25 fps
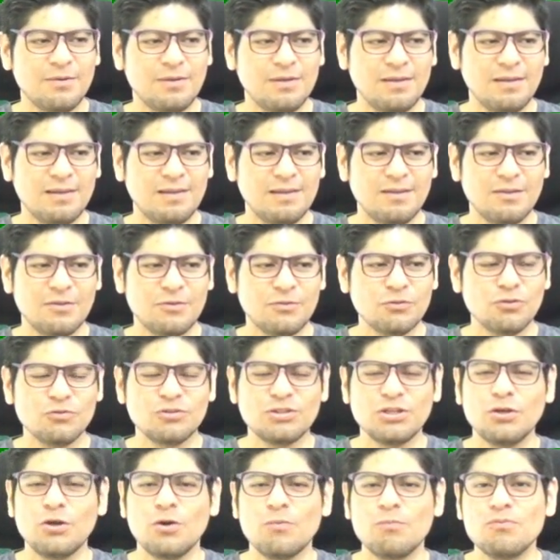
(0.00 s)
Eh,
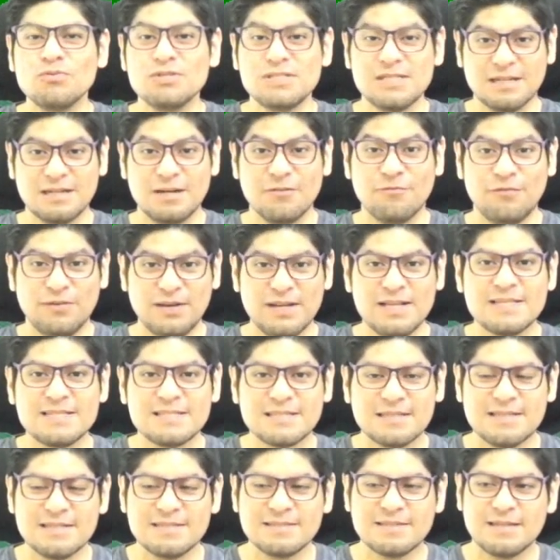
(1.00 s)
no tengo mucha
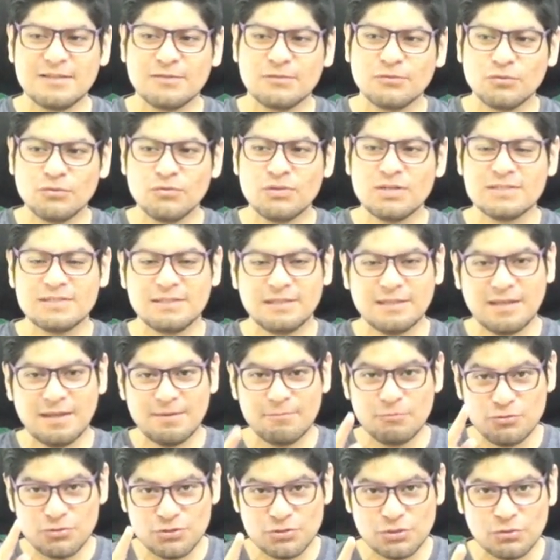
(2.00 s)
referencia de este estudio, así
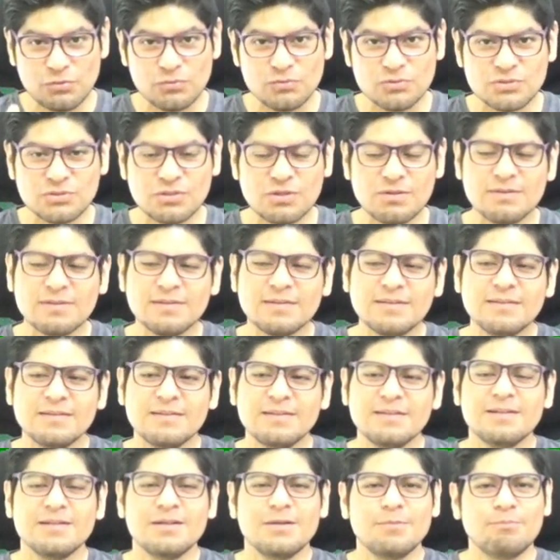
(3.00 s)
que mucho gusto.
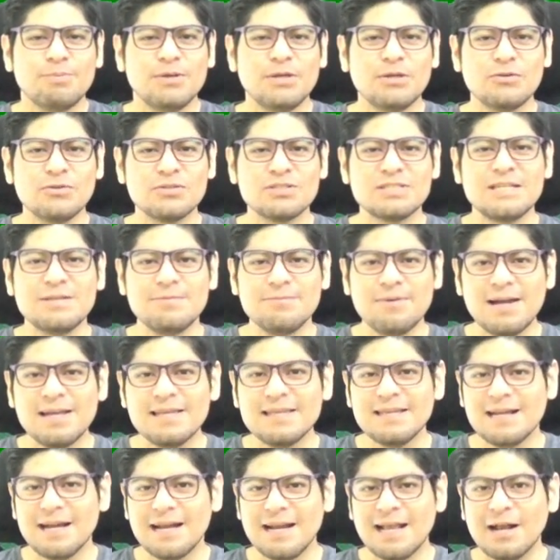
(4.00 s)
Pero si va
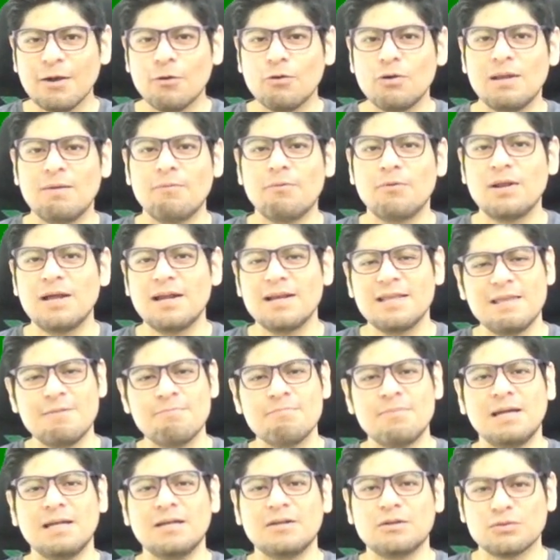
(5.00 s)
a llegar a colaborar
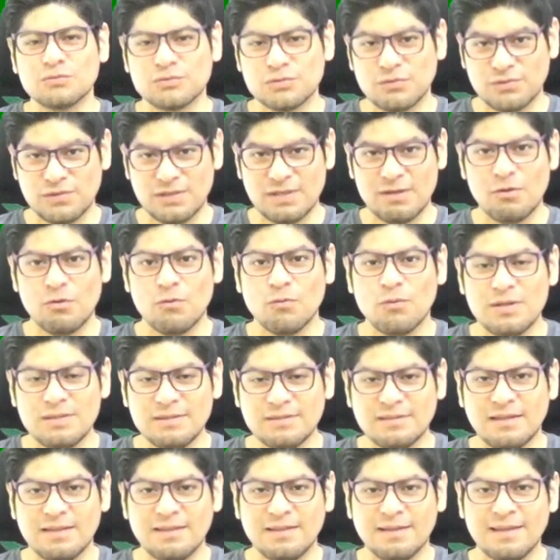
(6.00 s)
y Microsoft se ha dado
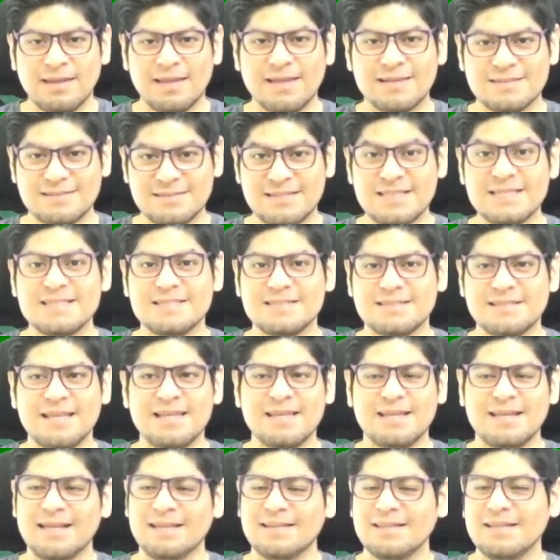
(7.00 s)
cuenta de que existe
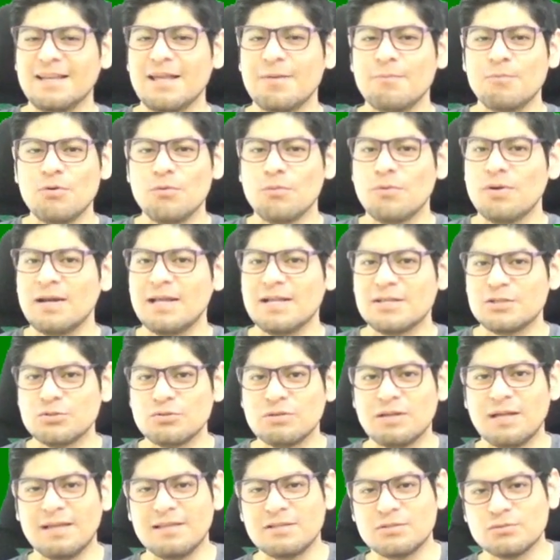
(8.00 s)
y que tiene muy buena
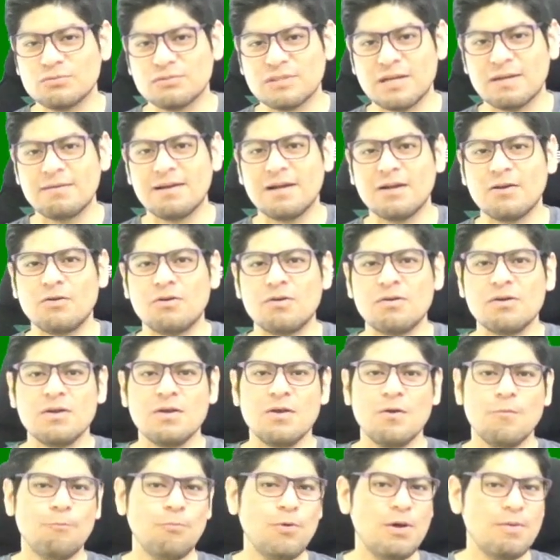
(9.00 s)
hechura en su trabajo,
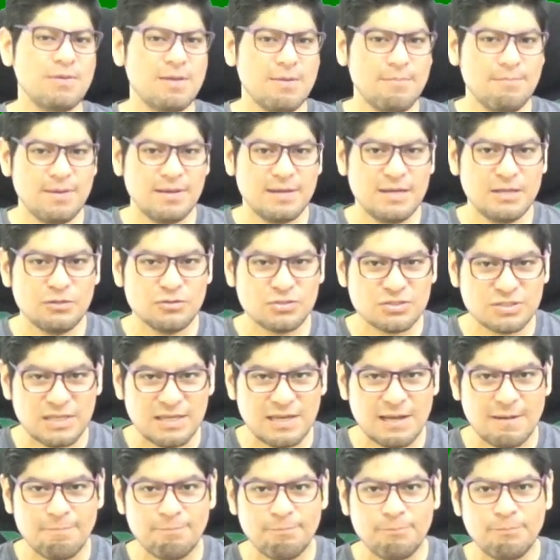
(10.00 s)
pues bienvenido
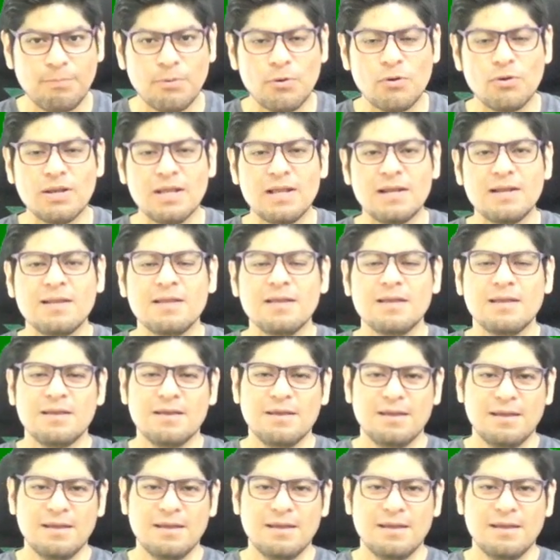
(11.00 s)
sea por el